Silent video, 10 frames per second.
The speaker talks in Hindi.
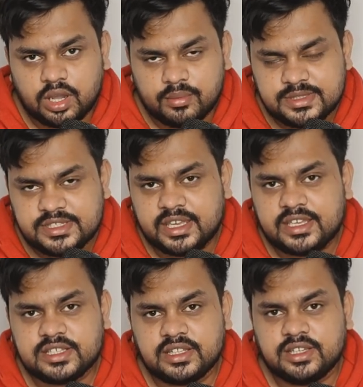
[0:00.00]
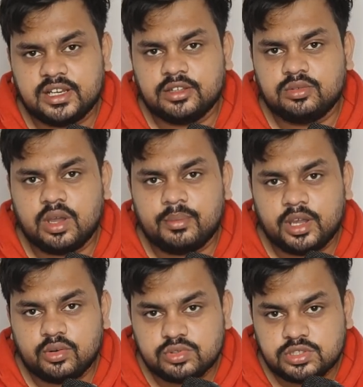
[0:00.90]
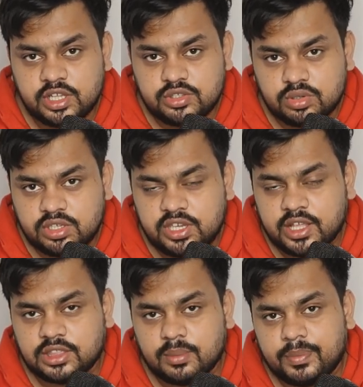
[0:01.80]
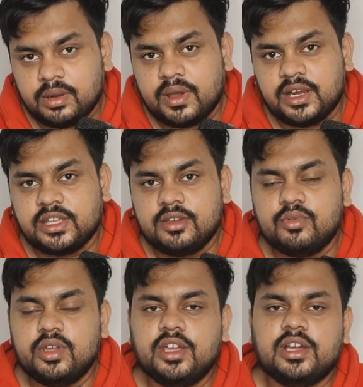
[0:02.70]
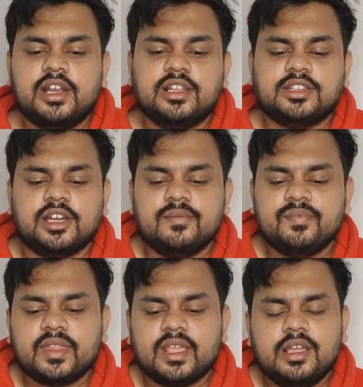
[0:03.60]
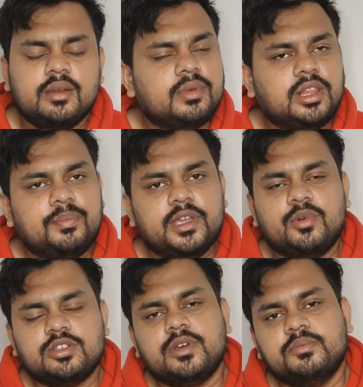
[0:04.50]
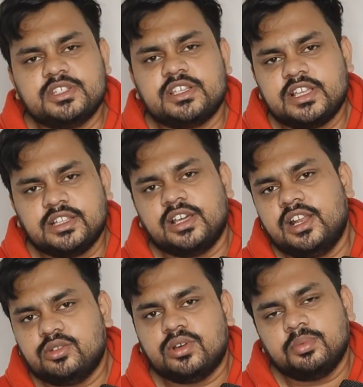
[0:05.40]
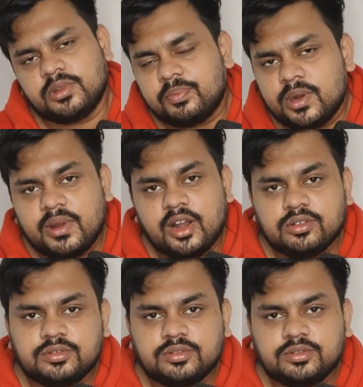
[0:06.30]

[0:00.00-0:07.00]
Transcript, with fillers: अभिषेक के साथ गलत हुआ मगर उसने जो किया थप्पड़ मार के वो एक गलत था मतलब बिग बॉस में आप जिसके साथ गलत होगा आप थप्पड़ मारो